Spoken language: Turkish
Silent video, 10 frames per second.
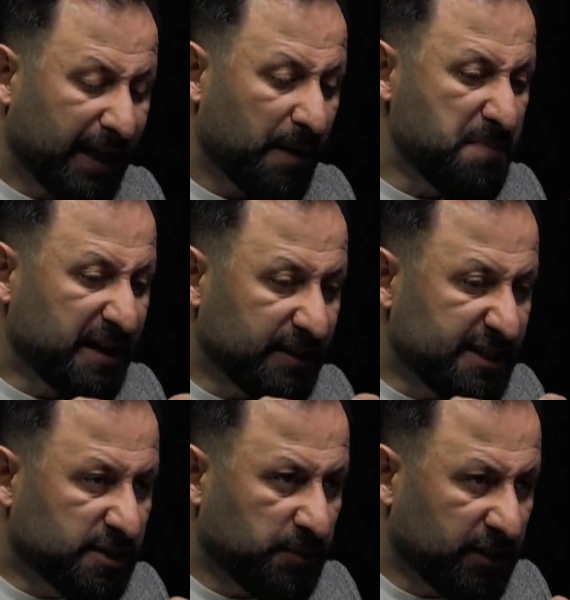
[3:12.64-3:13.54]

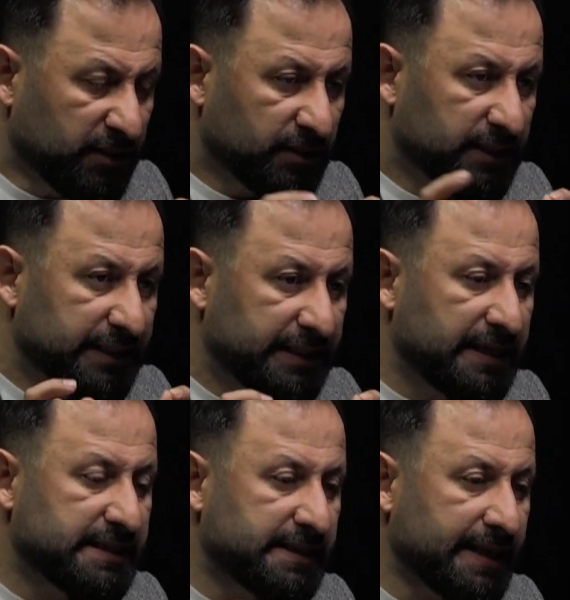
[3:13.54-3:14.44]
Peygamber isminin
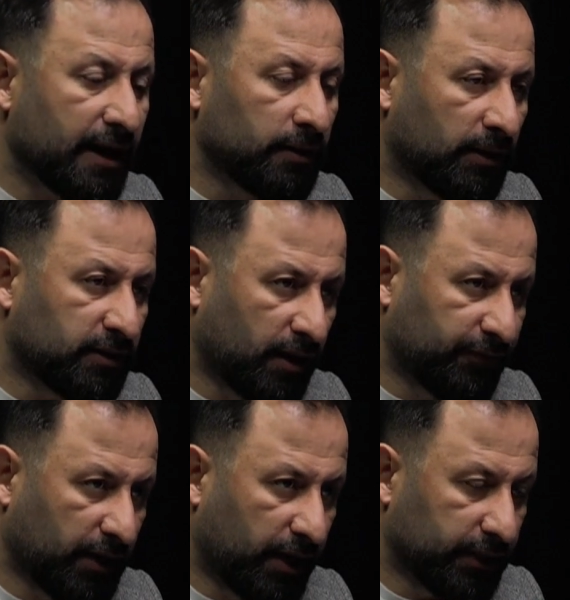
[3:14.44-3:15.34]
gizli kalma
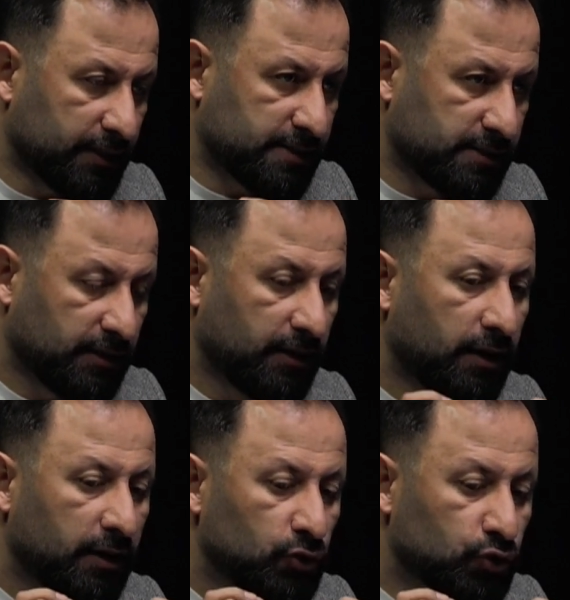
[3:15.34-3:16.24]
taraftarıyız.
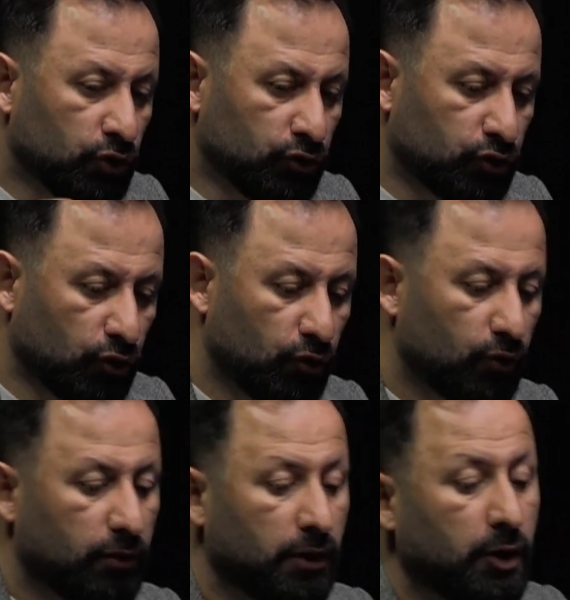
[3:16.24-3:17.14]

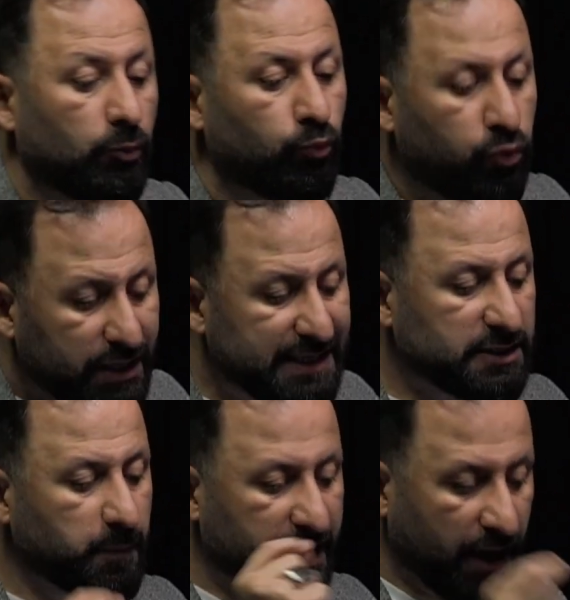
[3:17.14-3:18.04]
Çünkü bu
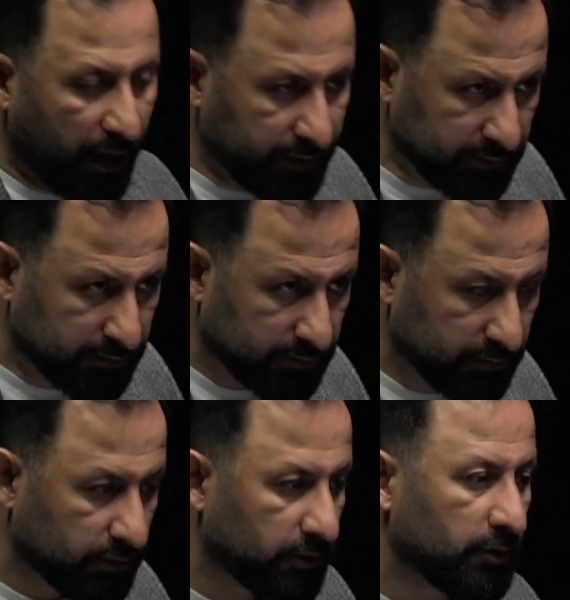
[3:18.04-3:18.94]
isme yarın
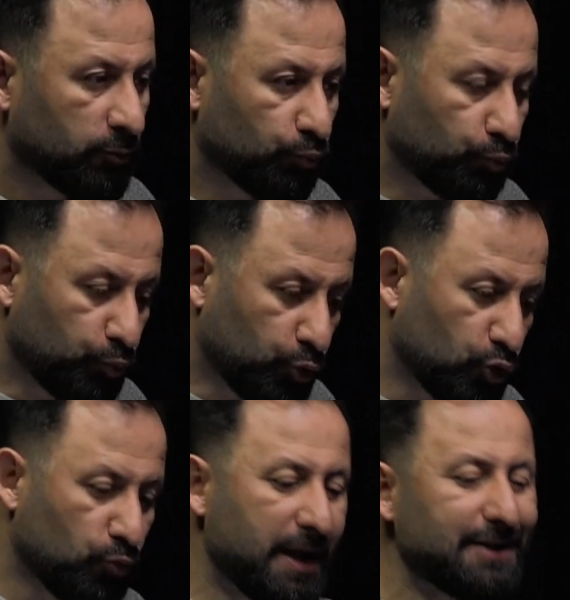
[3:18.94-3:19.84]

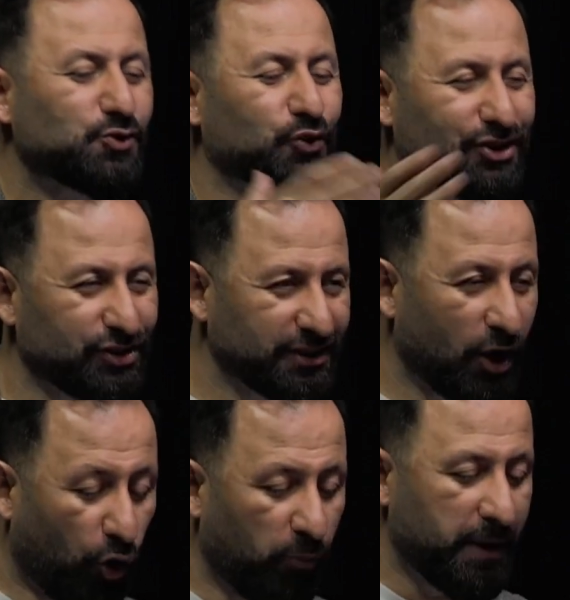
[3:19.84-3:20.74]
büyüme
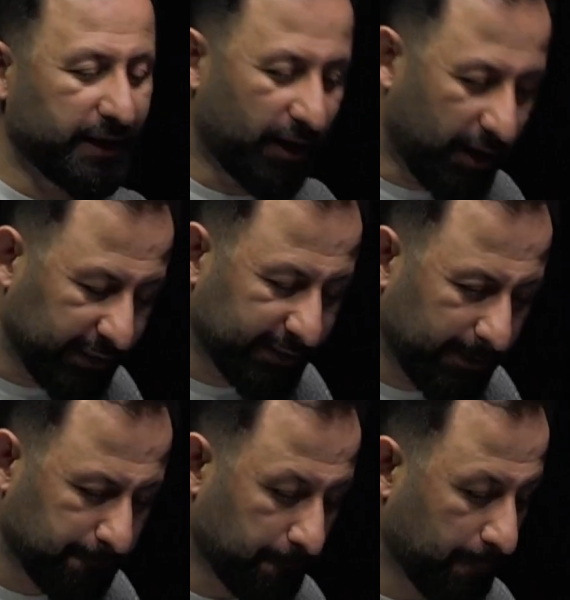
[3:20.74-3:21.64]
sürecinde o
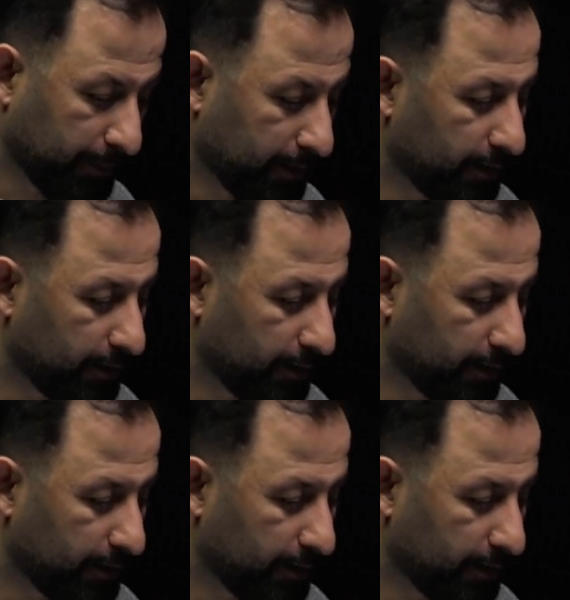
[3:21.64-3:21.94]
merhalede